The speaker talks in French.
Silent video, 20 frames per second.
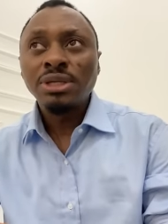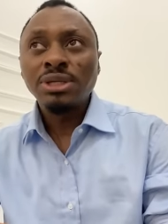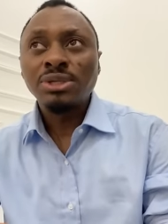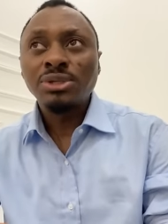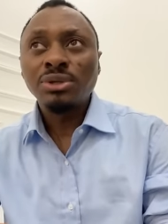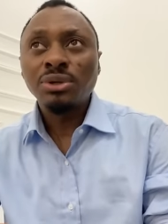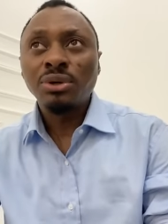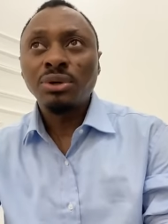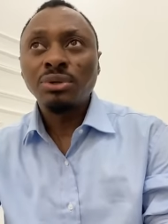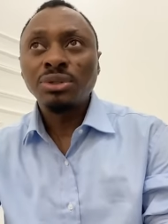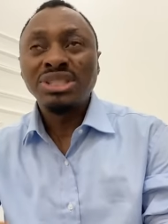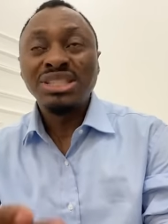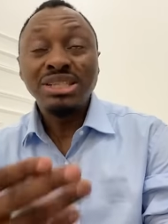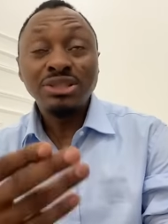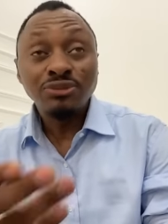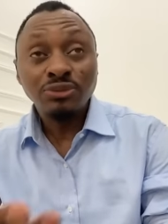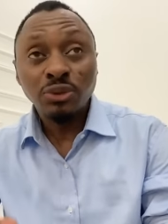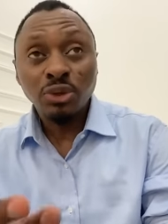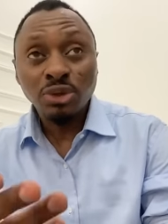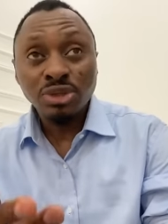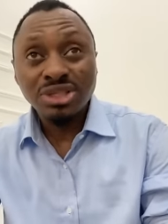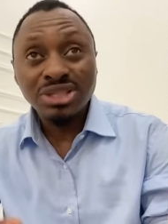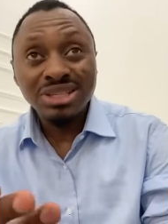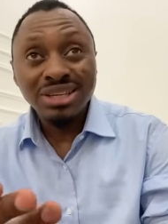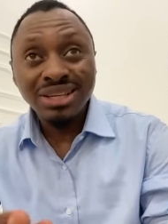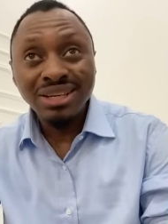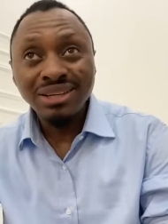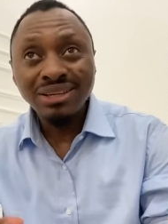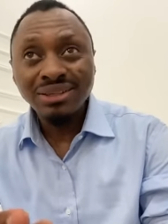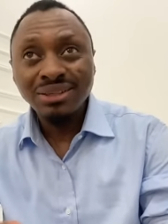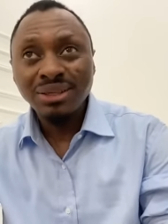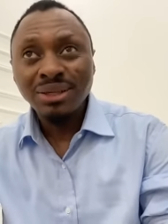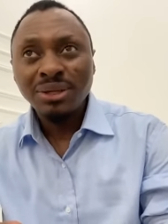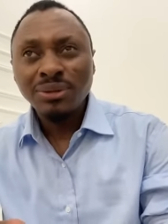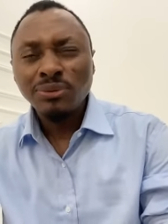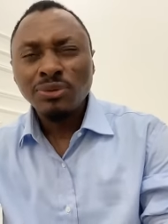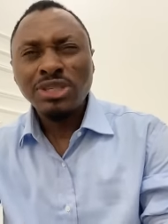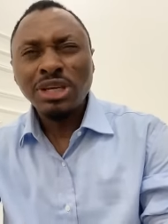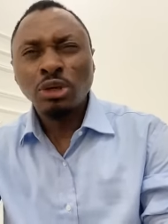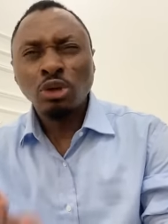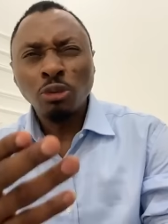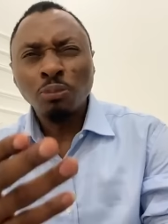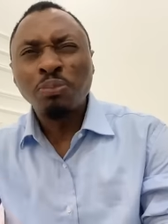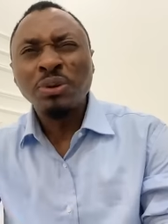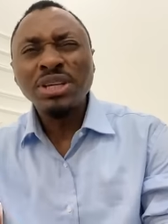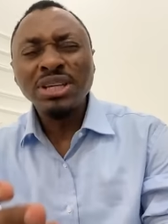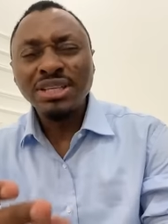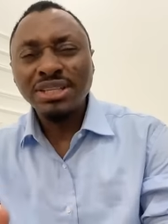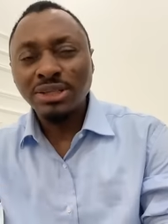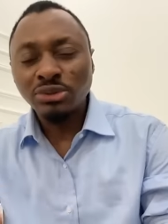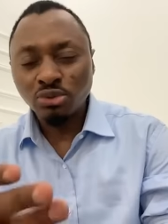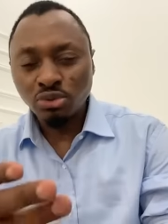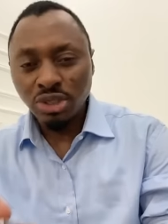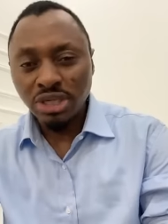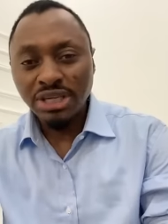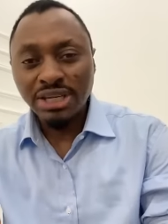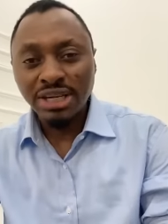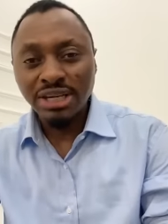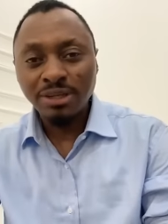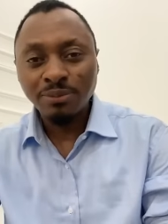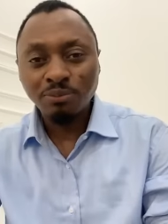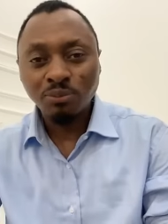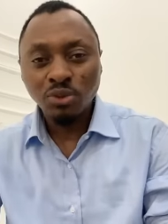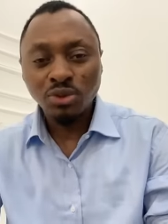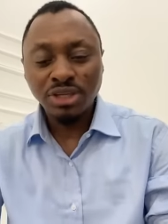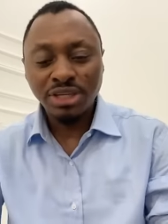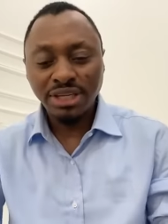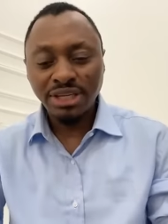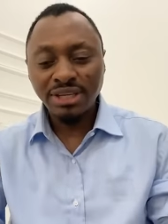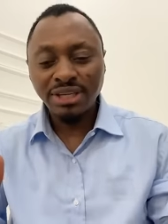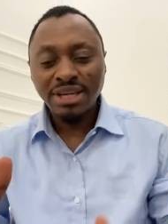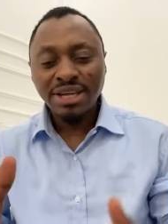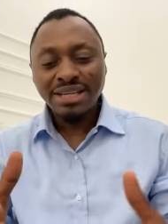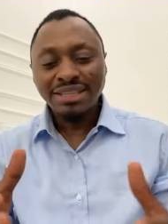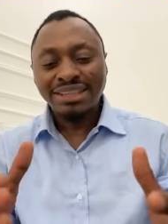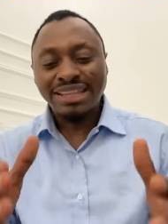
qui sont divorcés, nous allons prier dans tous les cas pour que